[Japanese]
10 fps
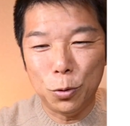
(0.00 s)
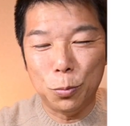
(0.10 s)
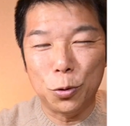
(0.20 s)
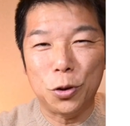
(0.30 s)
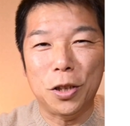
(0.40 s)

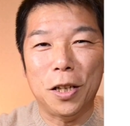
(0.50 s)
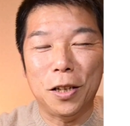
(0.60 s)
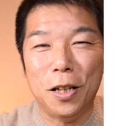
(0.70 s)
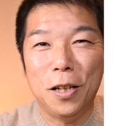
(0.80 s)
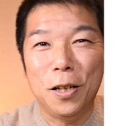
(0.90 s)
プルプルしながら
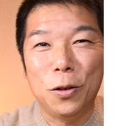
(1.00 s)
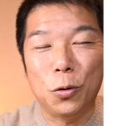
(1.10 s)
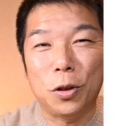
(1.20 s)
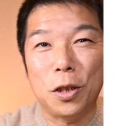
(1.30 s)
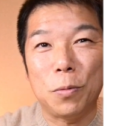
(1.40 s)
ね
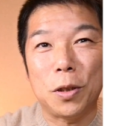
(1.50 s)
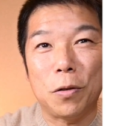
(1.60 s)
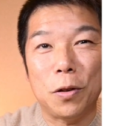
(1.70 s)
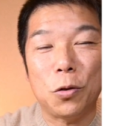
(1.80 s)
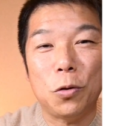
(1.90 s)
撮ったりしました
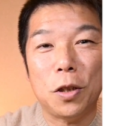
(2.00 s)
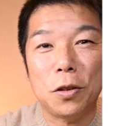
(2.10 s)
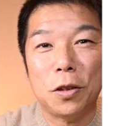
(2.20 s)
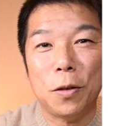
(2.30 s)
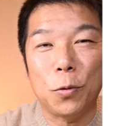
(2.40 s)
からねそんな
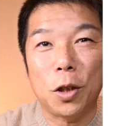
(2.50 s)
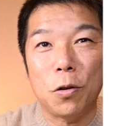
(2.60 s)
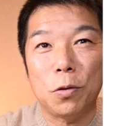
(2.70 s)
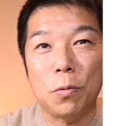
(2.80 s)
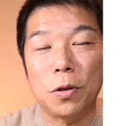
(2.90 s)
撮影も
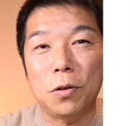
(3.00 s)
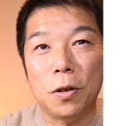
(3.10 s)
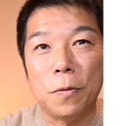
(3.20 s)
楽しめますし